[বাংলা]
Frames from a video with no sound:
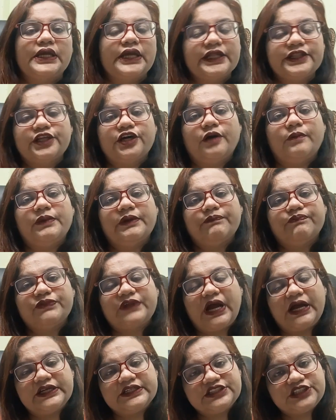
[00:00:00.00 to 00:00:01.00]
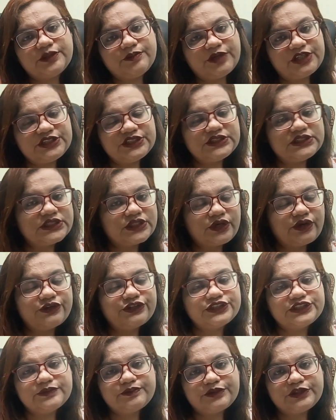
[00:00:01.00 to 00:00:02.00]
খেতে হবে আরেকটা ইমার্জেন্সি
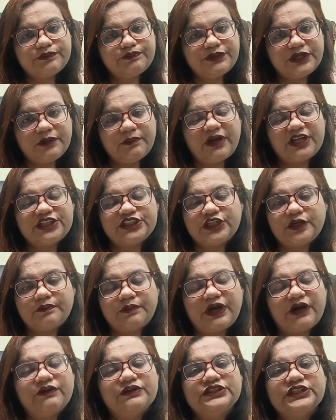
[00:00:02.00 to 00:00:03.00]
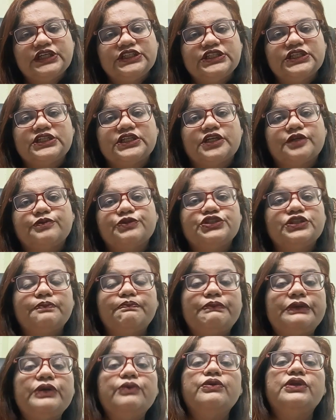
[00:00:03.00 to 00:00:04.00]
কন্ট্রাসেপটিভ পিল বাজারে পাওয়া যায় সেটার নাম হচ্ছে
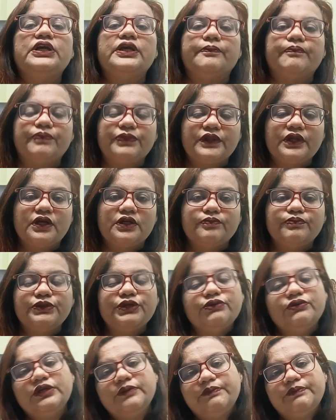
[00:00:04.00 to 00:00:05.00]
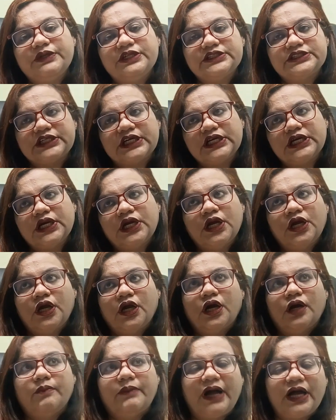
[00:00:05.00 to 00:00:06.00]
পিউলি পিউলি পিলটা
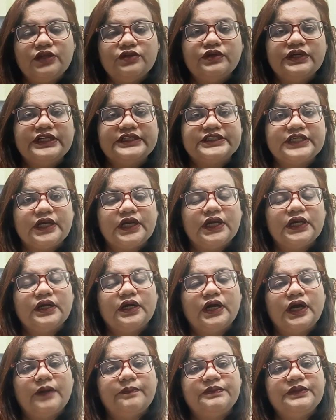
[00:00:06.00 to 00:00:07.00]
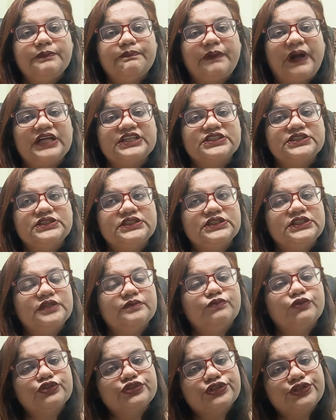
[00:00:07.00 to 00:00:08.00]
ভালো এটা আপনি পাঁচ
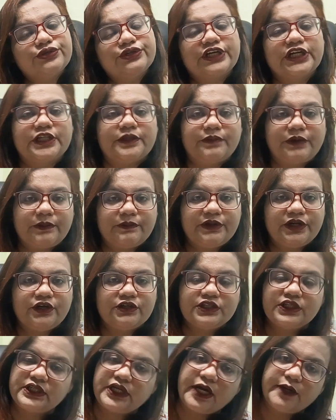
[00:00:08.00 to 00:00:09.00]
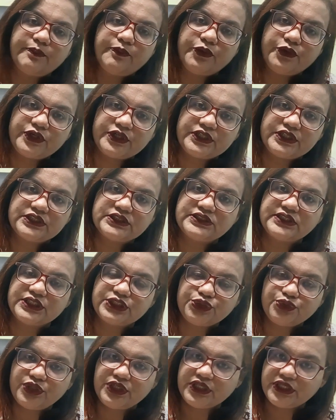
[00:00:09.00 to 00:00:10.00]
দিনের মধ্যেও খেতে পারবেন অর্থাৎ আনপ্রোটেক্টেড
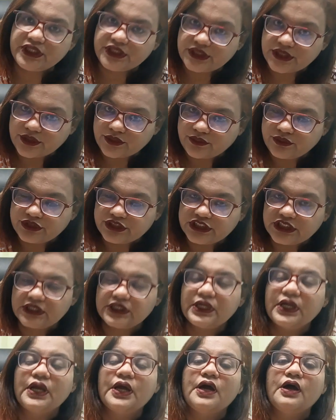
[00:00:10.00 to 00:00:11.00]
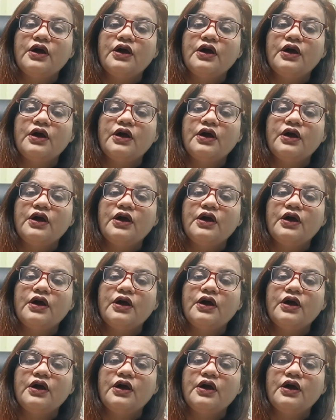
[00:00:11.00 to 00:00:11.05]
সেক্সুয়াল ইন্টারকোর্চের